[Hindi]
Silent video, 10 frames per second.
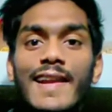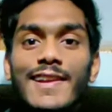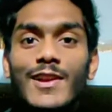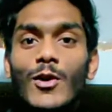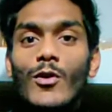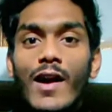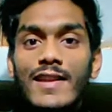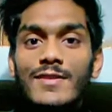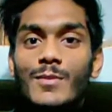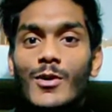हेलो
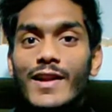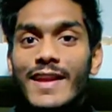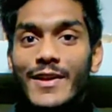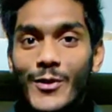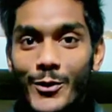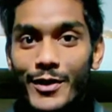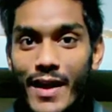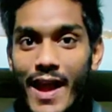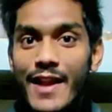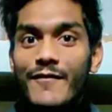गाइस मॉर्निंग
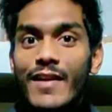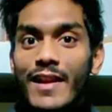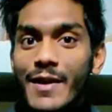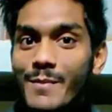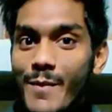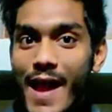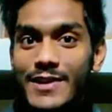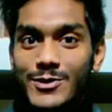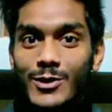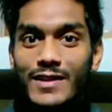गुड एंड वेलकम
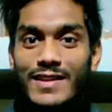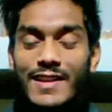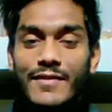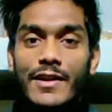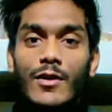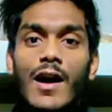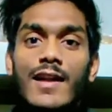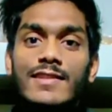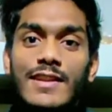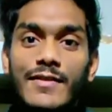बैक टू अनदर वीडियो
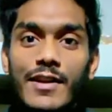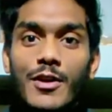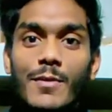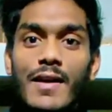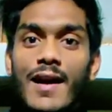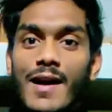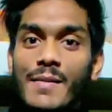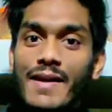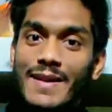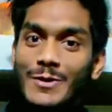आज की वीडियो में
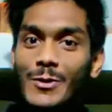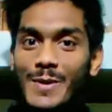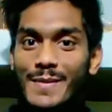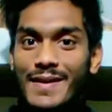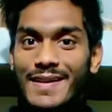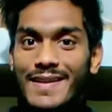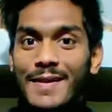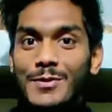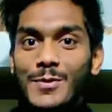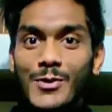हम हैं रसोई में
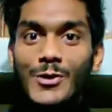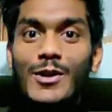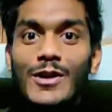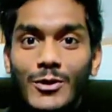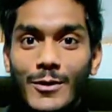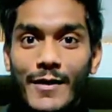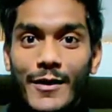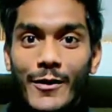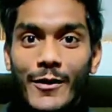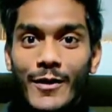आप तुम पूछोगे रसोई
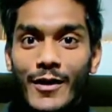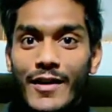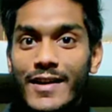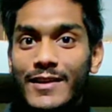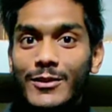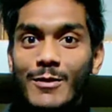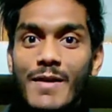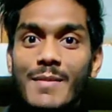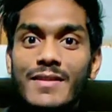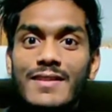में क्यों
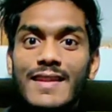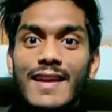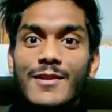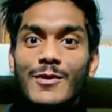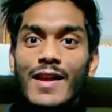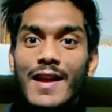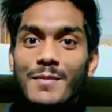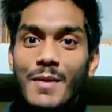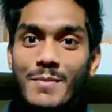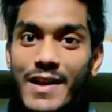रसोई में हम इसलिए हैं क्योंकि
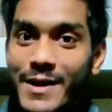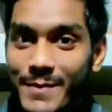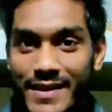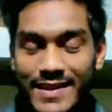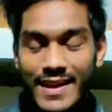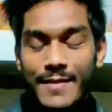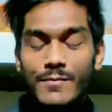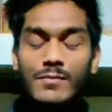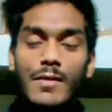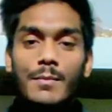आज मम्मी घर पे नहीं
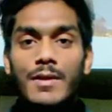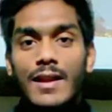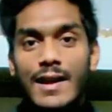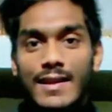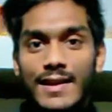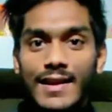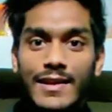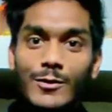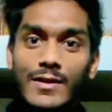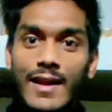है मम्मी नानी के
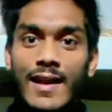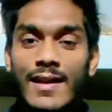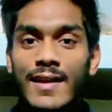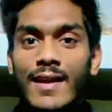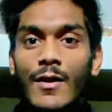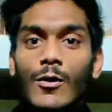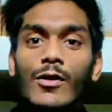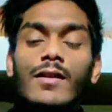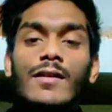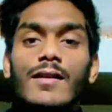गई हुई है
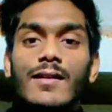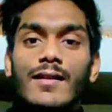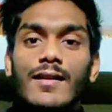और